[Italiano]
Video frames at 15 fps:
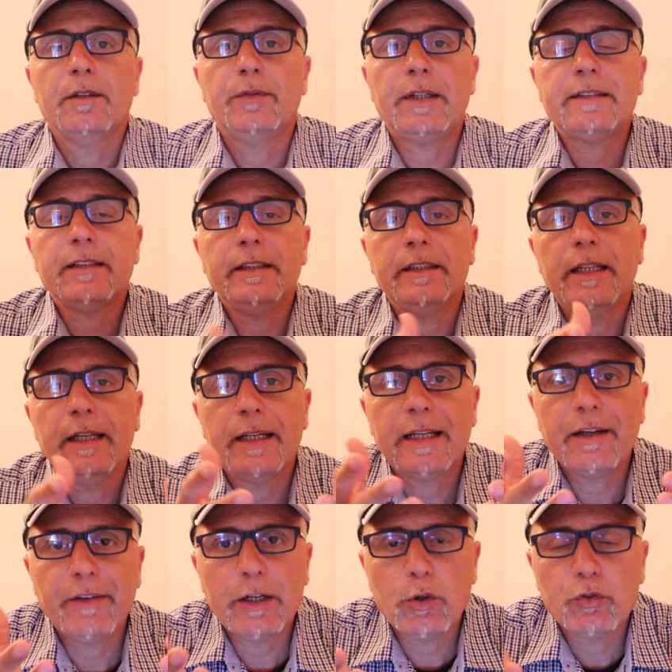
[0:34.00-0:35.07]
Far salire il
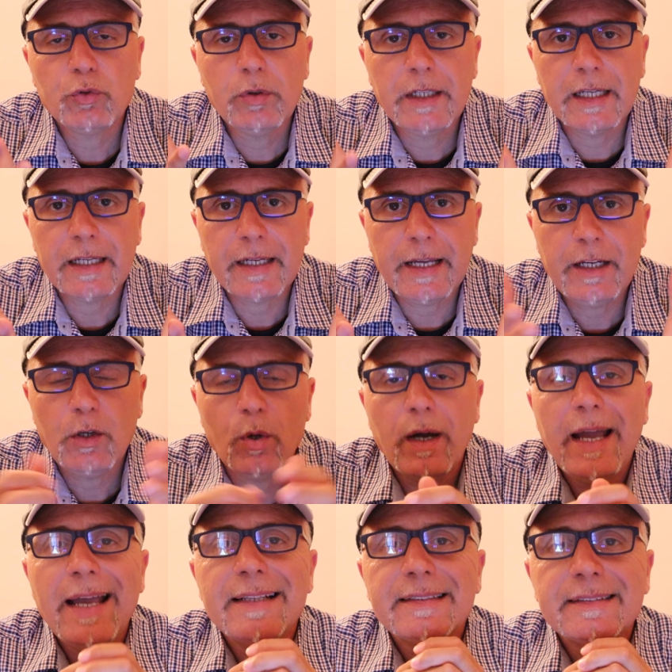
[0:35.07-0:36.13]
cavallo sul carrello
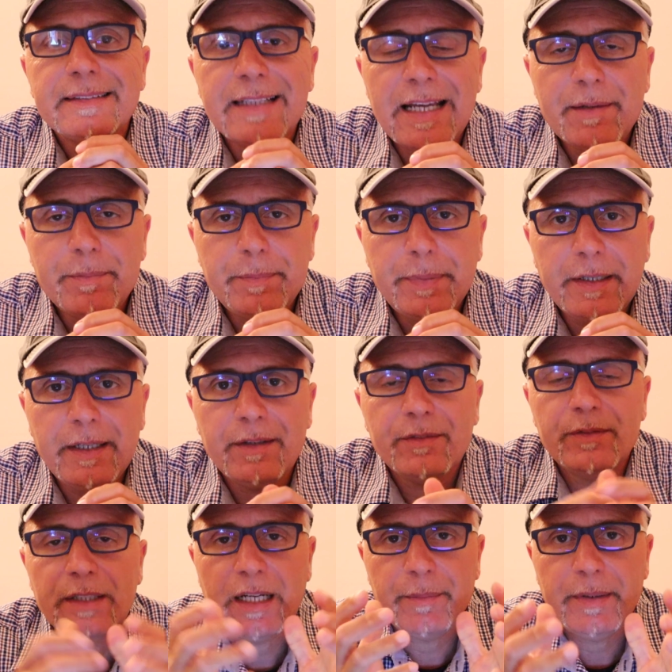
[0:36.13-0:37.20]
è sempre
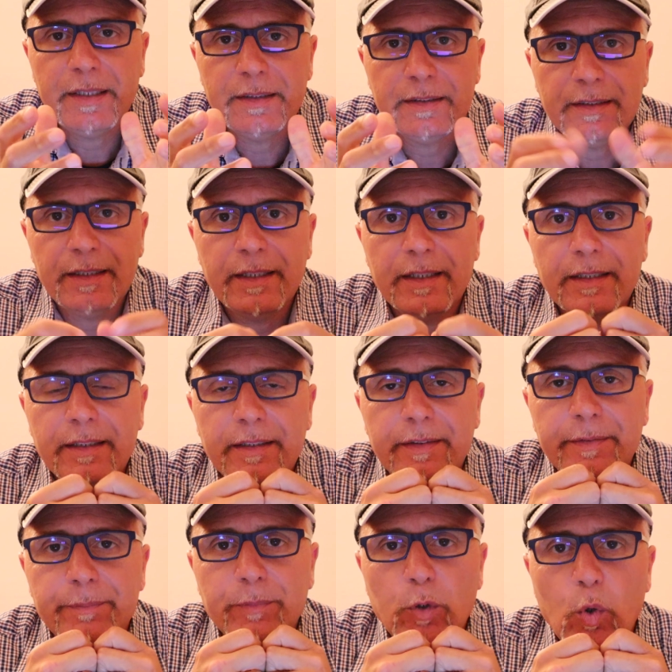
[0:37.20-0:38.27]
veramente
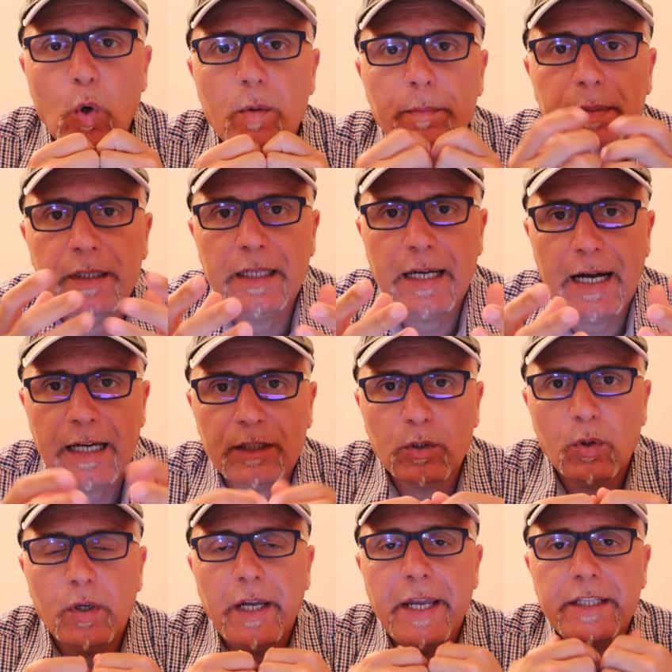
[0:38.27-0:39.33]
eh,
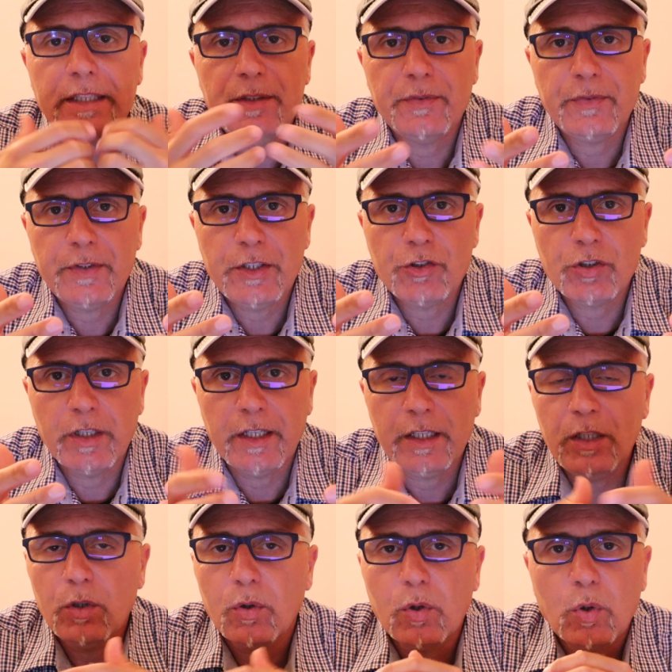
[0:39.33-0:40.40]
complicato e difficile.
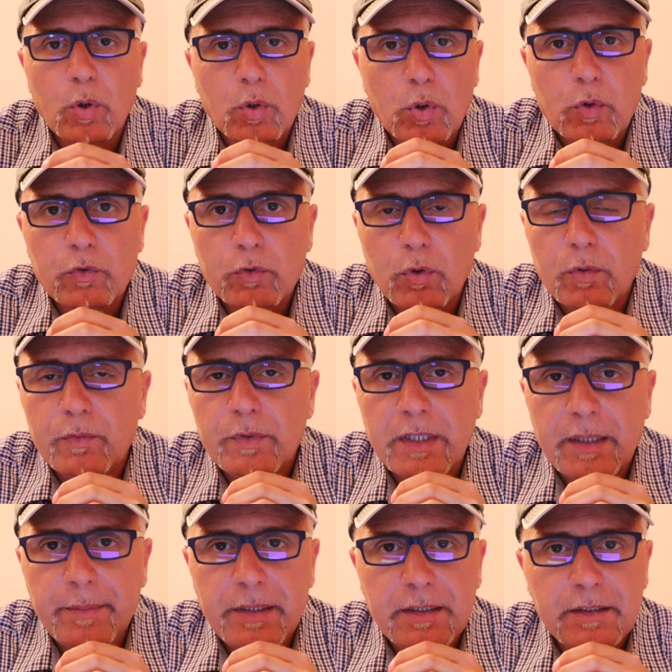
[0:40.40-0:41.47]
Io conosco
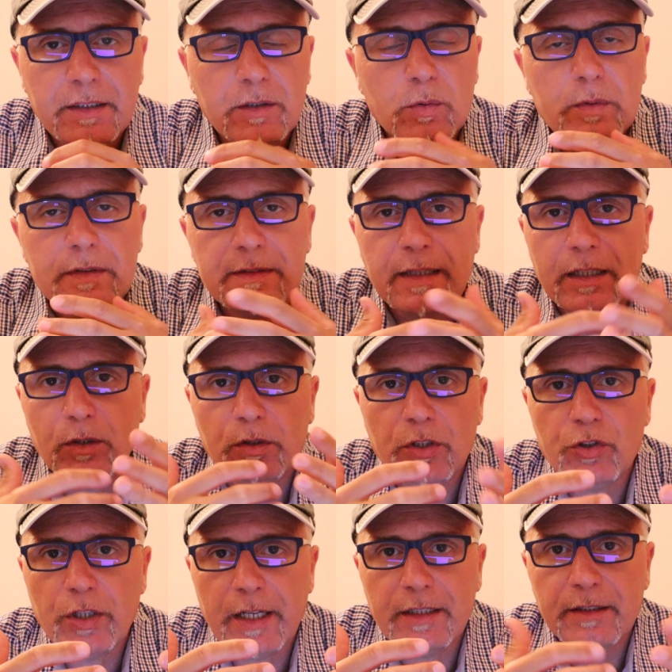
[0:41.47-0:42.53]
veramente un sacco di
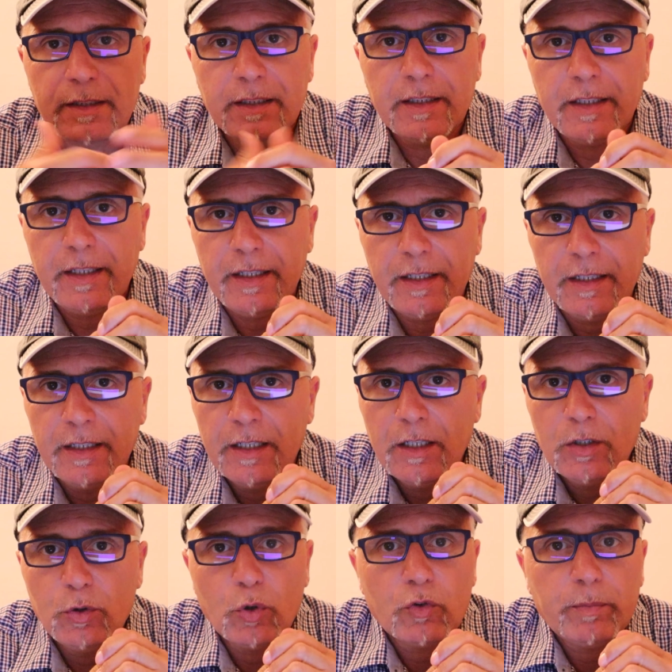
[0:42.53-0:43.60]
gente che
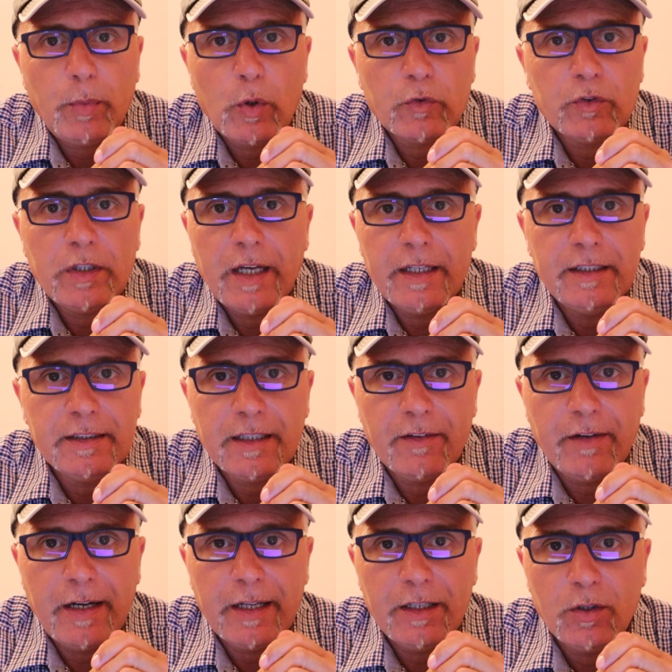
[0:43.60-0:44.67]
non sposta il
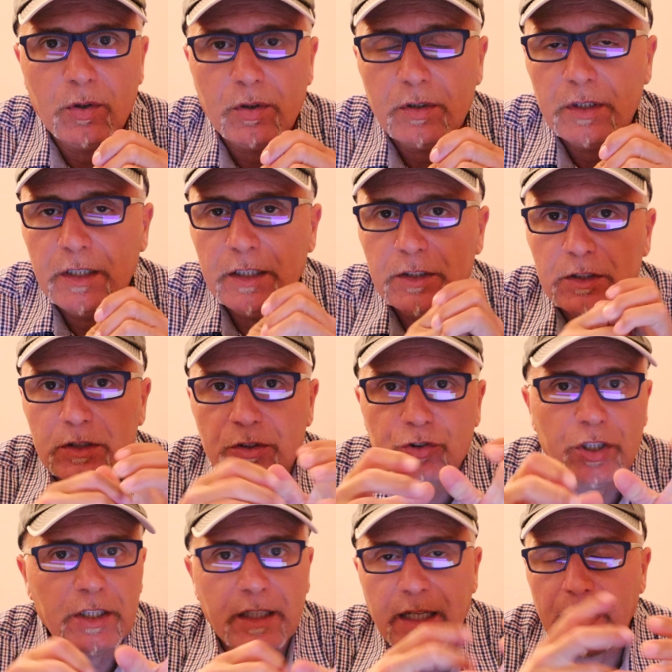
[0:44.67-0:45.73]
cavallo, eh,
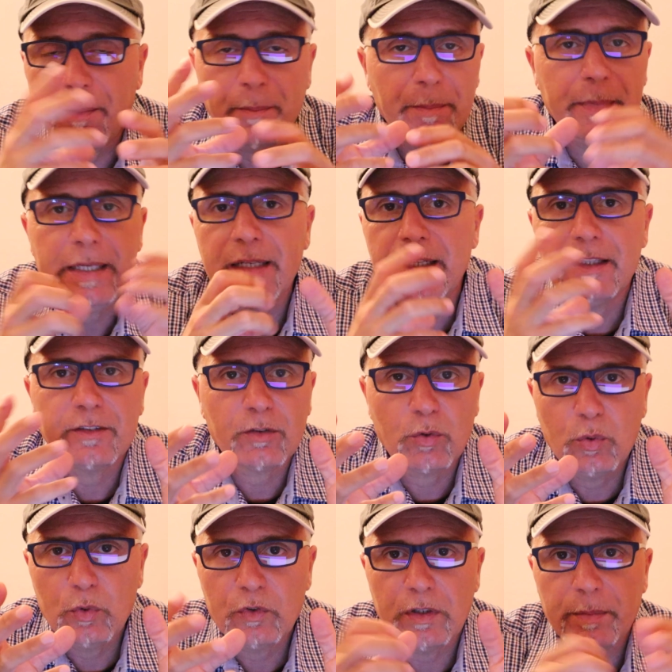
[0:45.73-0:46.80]
cerca mille
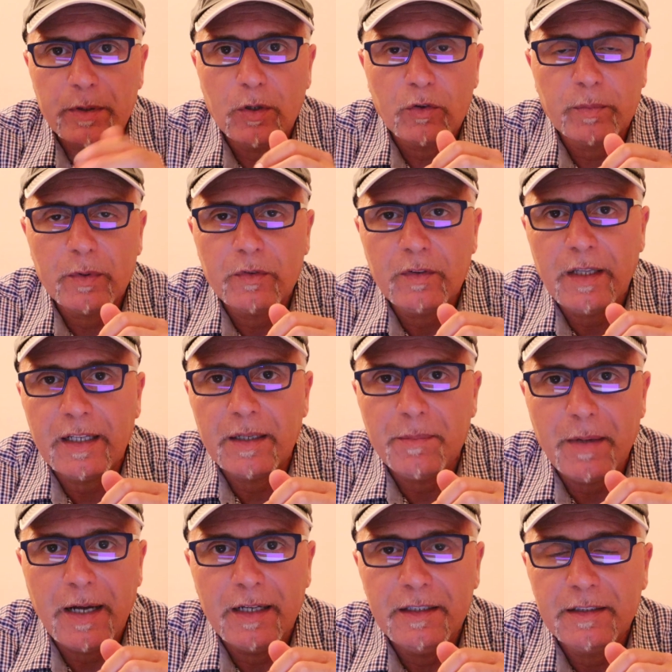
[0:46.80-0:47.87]
scuse per non spostare
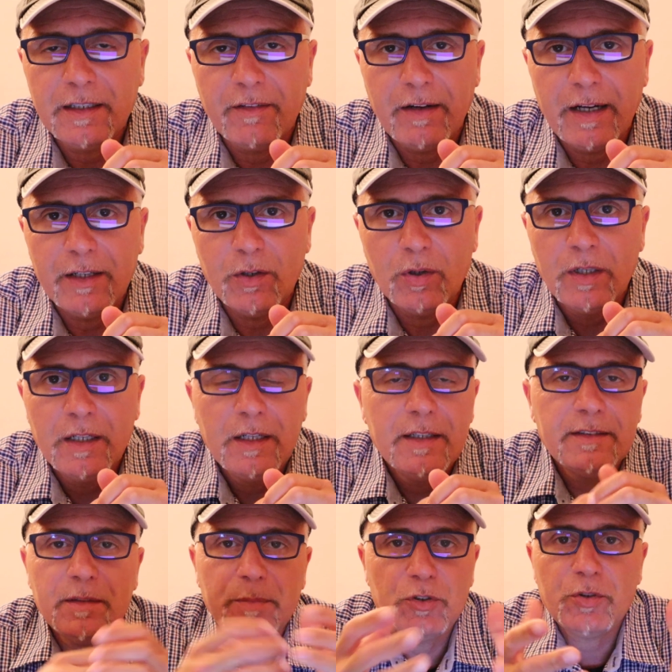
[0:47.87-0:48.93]
mai il cavallo,
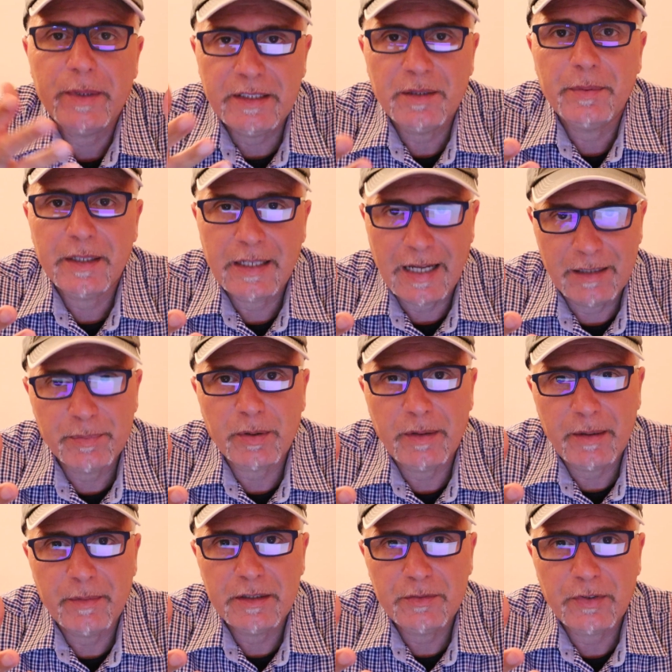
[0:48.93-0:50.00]
semplicemente perché ha il
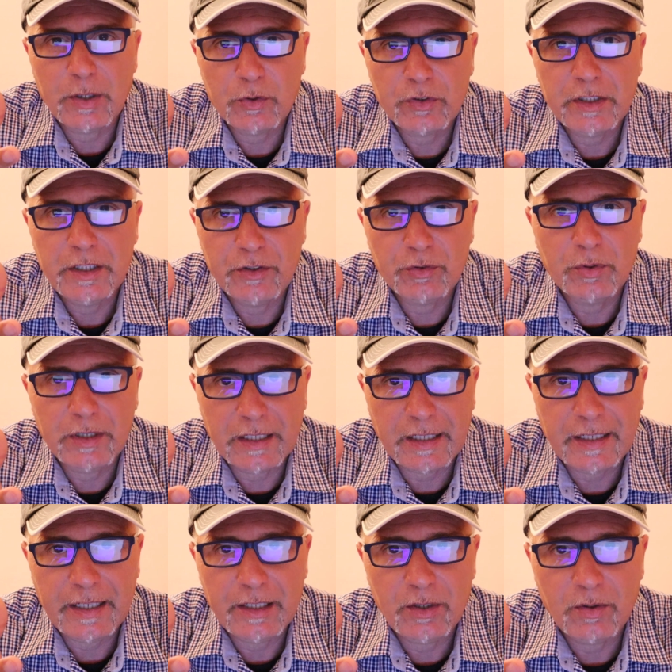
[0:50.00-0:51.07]
problema di farlo salire sul
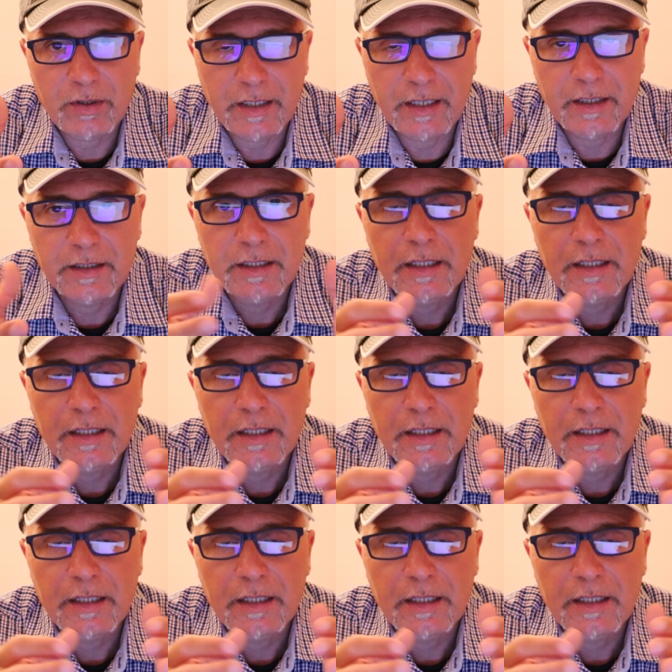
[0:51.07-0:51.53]
carrello. Eh.